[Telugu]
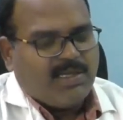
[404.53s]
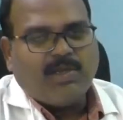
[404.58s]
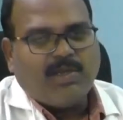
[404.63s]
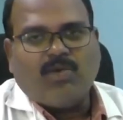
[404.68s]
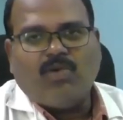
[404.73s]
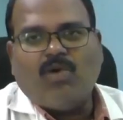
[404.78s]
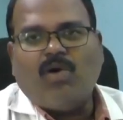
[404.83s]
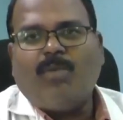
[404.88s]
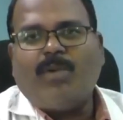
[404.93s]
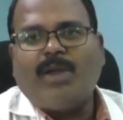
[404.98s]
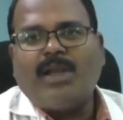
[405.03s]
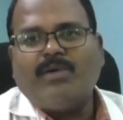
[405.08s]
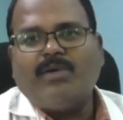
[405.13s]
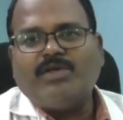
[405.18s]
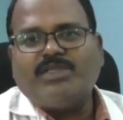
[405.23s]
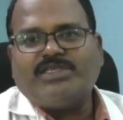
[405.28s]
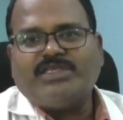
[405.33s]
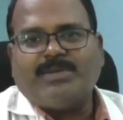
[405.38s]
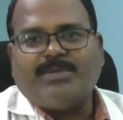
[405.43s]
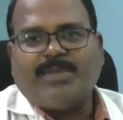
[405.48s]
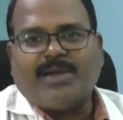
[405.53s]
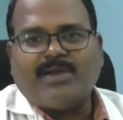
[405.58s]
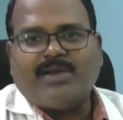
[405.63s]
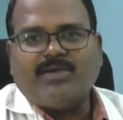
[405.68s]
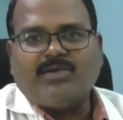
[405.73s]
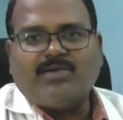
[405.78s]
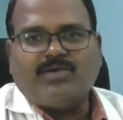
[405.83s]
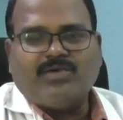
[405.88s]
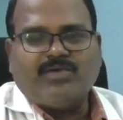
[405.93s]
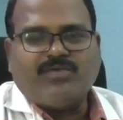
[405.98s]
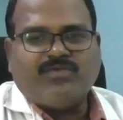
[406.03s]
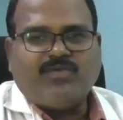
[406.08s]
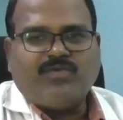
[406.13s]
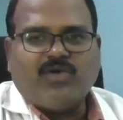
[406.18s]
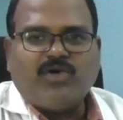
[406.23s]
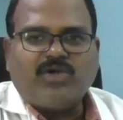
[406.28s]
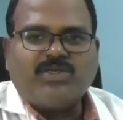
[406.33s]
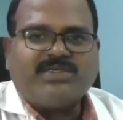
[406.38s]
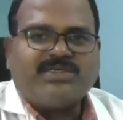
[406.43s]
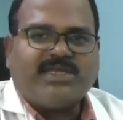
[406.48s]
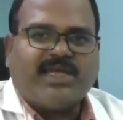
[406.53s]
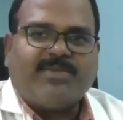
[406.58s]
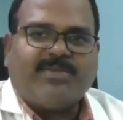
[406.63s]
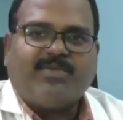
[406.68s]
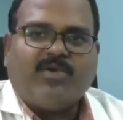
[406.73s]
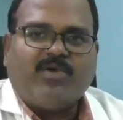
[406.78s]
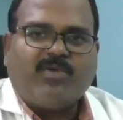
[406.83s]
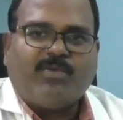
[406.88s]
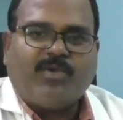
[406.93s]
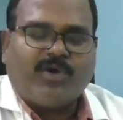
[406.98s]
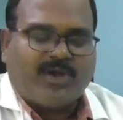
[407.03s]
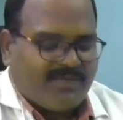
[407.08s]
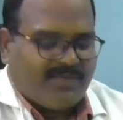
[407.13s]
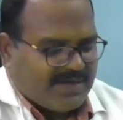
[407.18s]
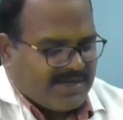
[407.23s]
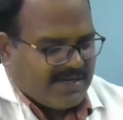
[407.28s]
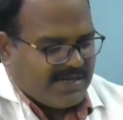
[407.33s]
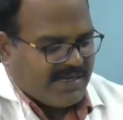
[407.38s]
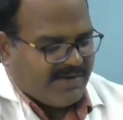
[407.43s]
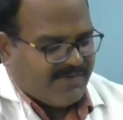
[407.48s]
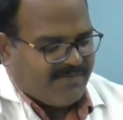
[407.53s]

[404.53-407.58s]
లోపల వచ్చే పన్నుకు ఫోర్స్ సరిపోకపోవడం వల్ల